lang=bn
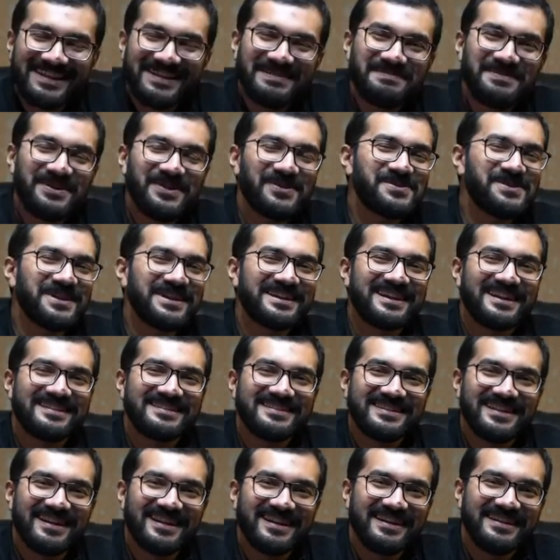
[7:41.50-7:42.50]
প্রিয়
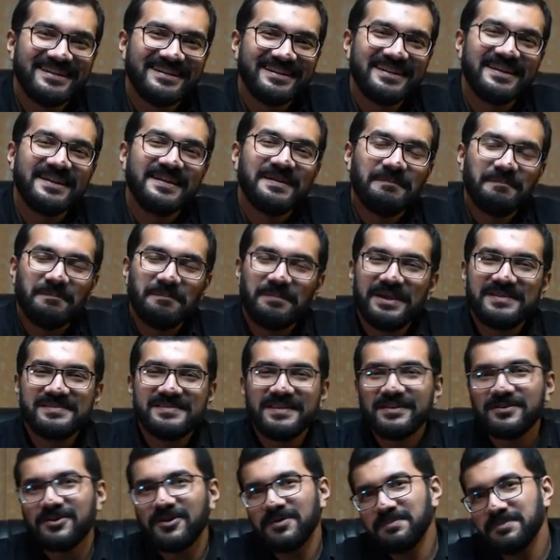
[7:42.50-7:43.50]
শিক্ষার্থীরা
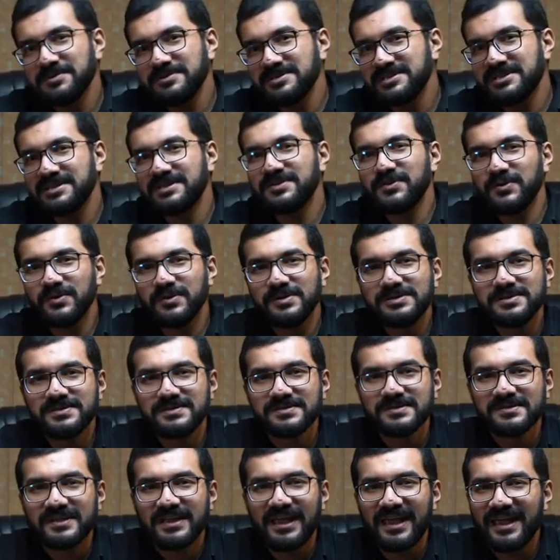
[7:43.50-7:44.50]
বেসিক কম্পোজিশন রুলস
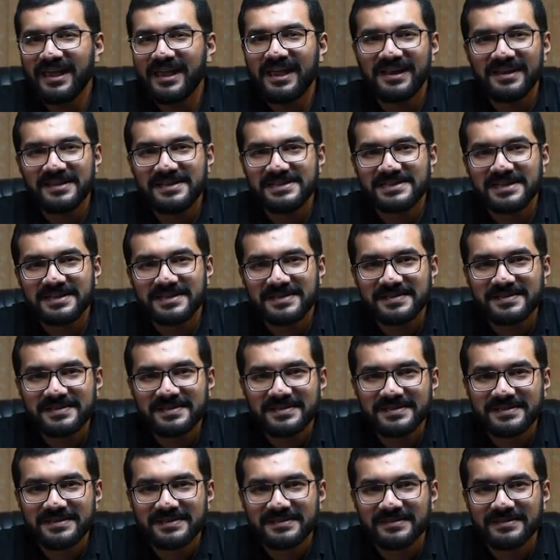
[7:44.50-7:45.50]
এখানেই শেষ
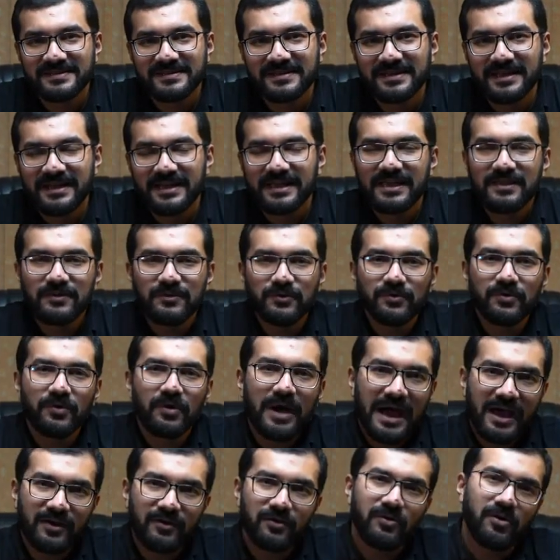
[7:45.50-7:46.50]
কিন্তু
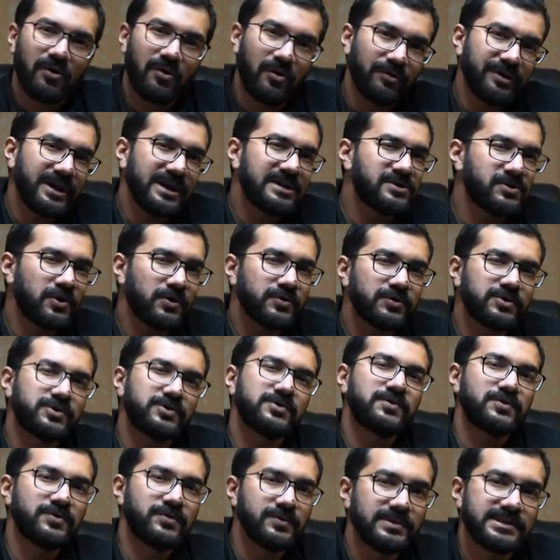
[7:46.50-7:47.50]
আরও অনেক শত
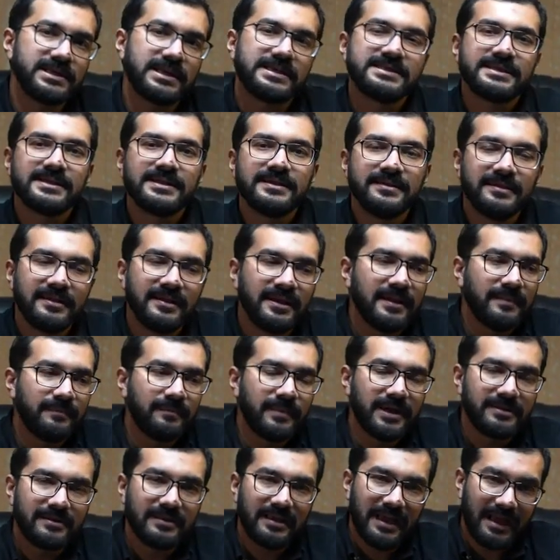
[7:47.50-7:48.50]
শত রুলস আছে
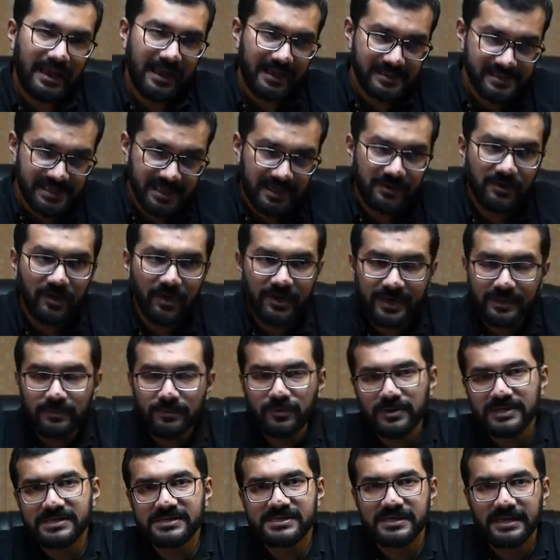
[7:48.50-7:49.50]
বাট যে কয়টা
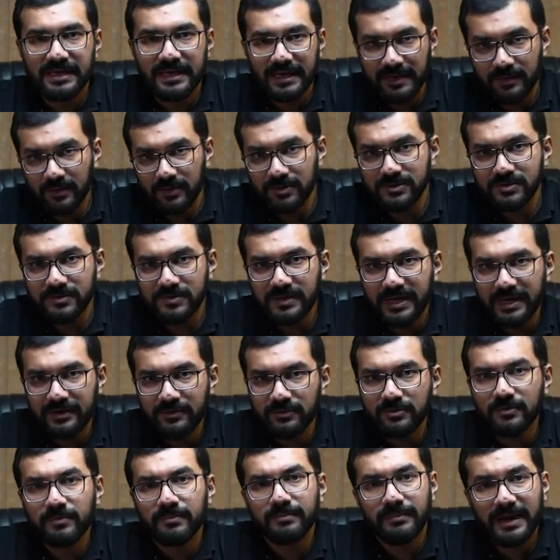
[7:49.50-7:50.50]
বলেছি এগুলো যদি
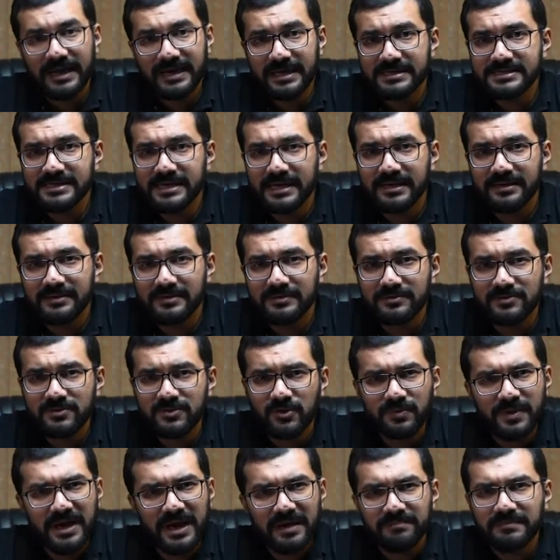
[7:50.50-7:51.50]
একটু মানা যায়
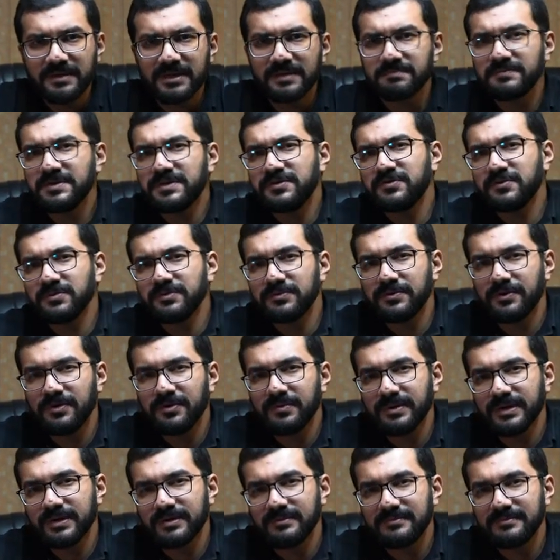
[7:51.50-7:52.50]
ছবি আপনা আপনি সুন্দর হবে